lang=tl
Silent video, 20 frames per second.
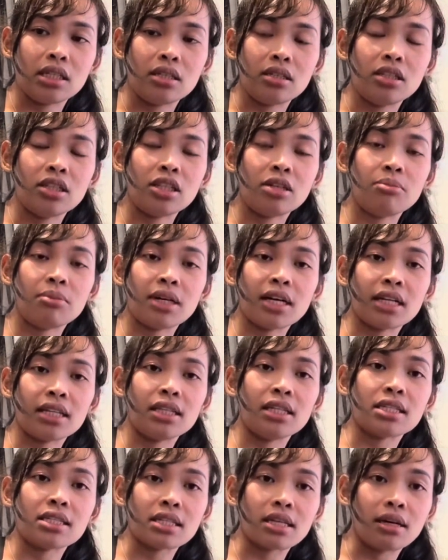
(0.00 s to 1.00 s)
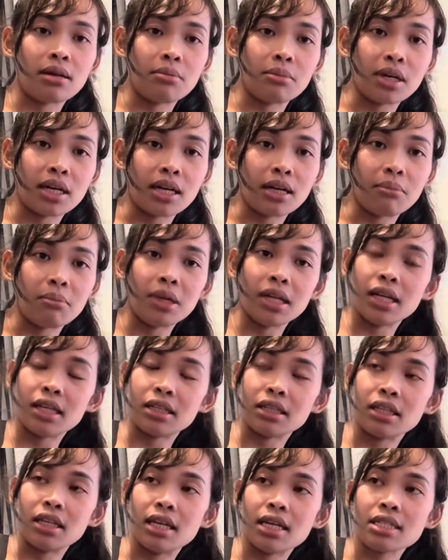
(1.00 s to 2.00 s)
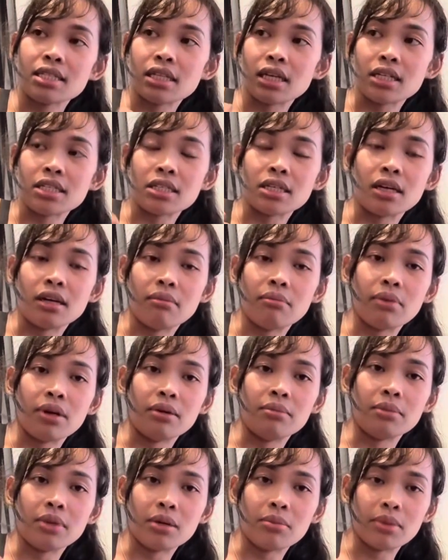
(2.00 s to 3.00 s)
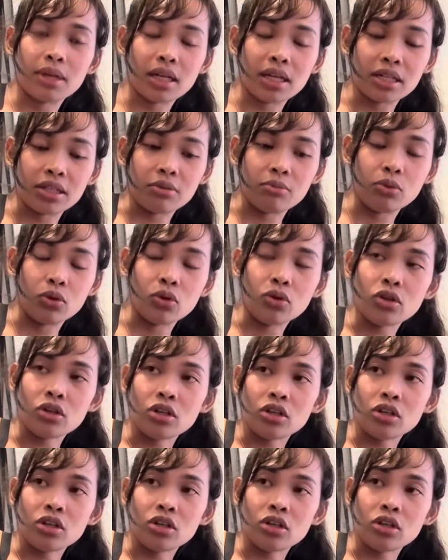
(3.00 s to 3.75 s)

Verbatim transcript: hindi maganda sa mga balat nila, saka sa mga balahibo.